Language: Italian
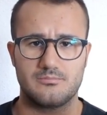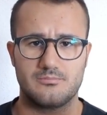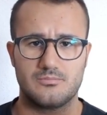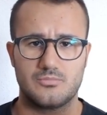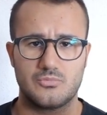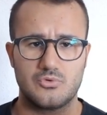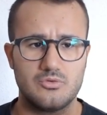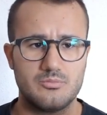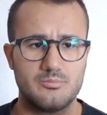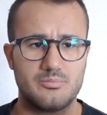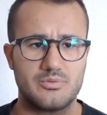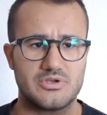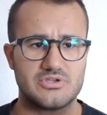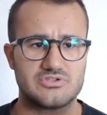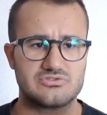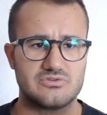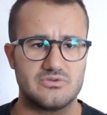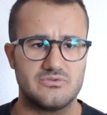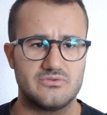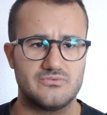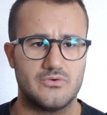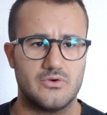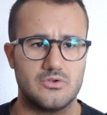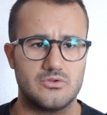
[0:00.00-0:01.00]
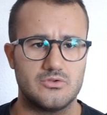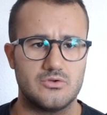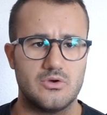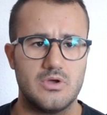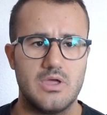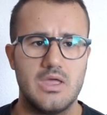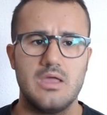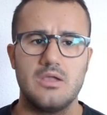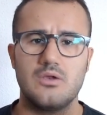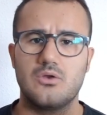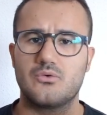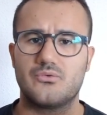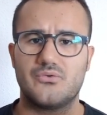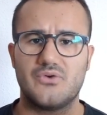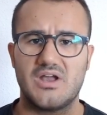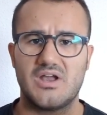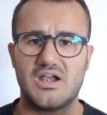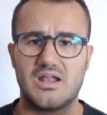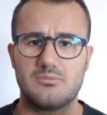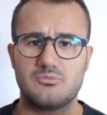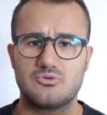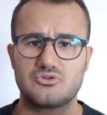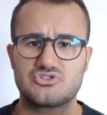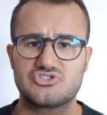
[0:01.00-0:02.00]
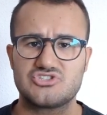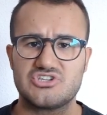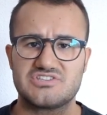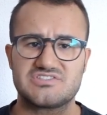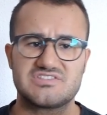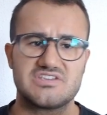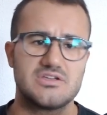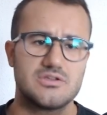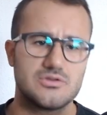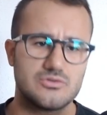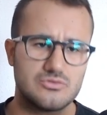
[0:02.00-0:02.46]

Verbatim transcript: compreso il foglio. Lo fa la Morgese?